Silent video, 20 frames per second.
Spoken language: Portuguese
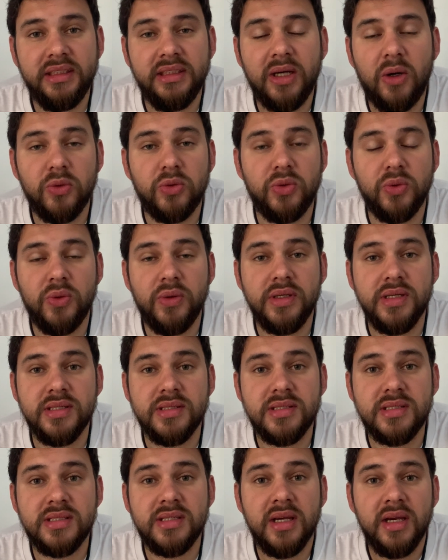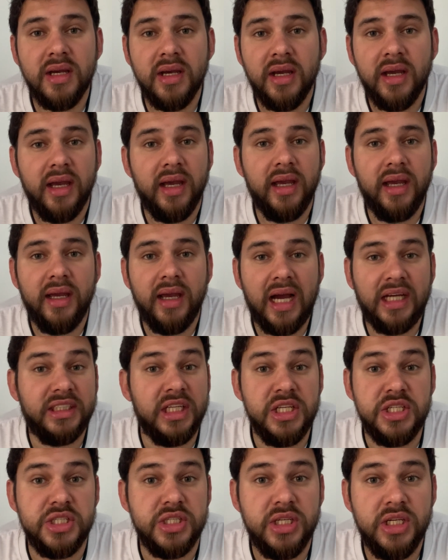de autores é,
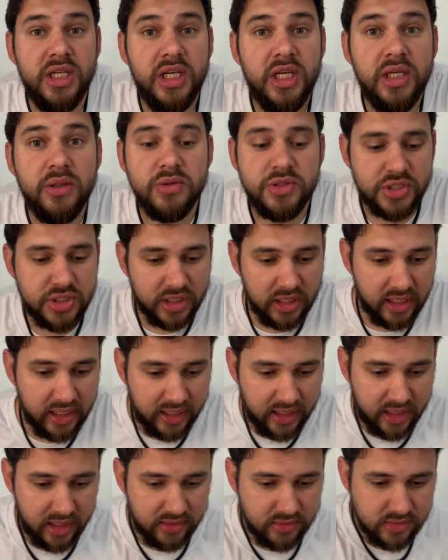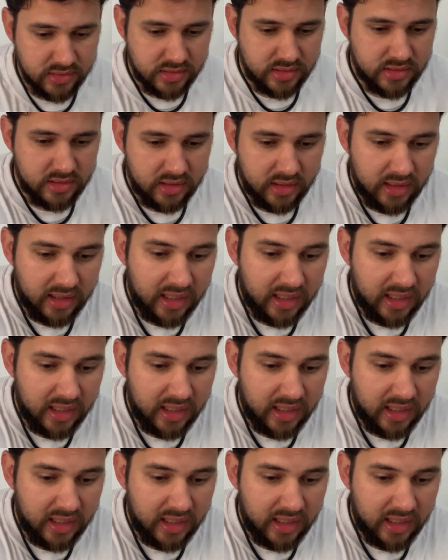argentinos, então, chilenos.